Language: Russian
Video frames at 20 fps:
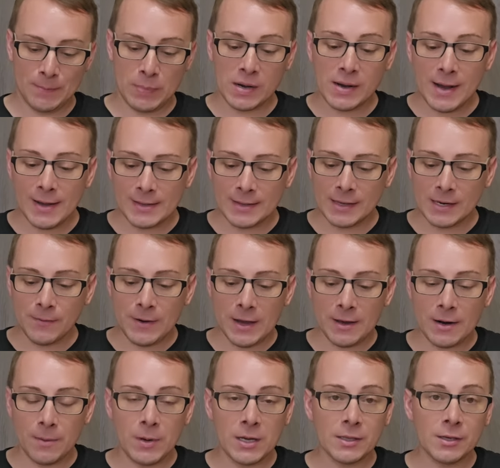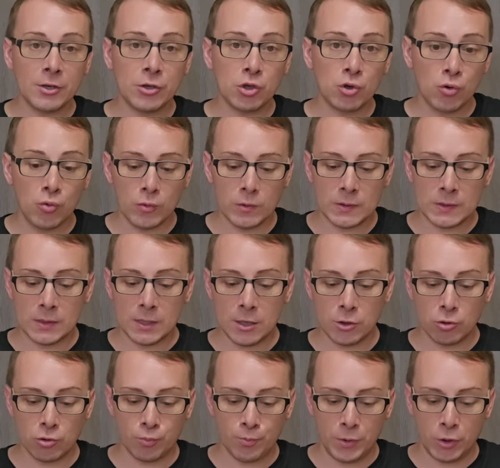Пока открываю аромат, хочу
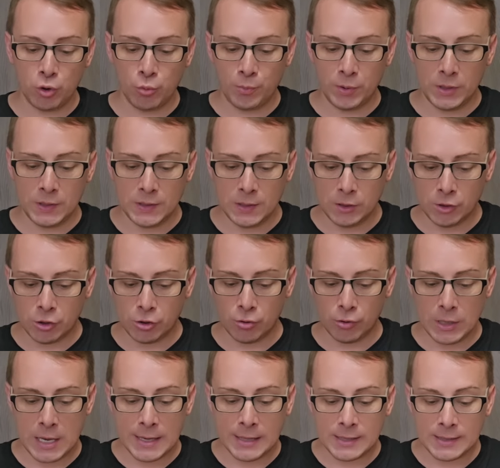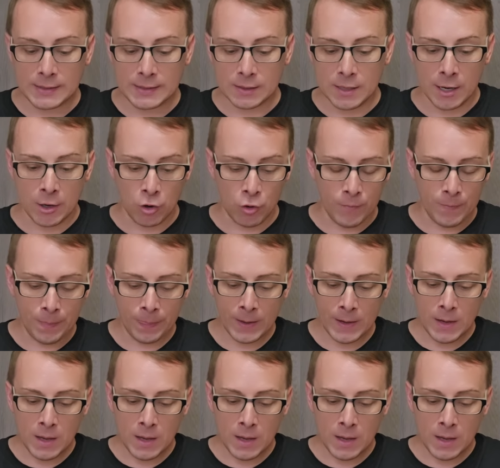сразу предупредить, что я не знаю,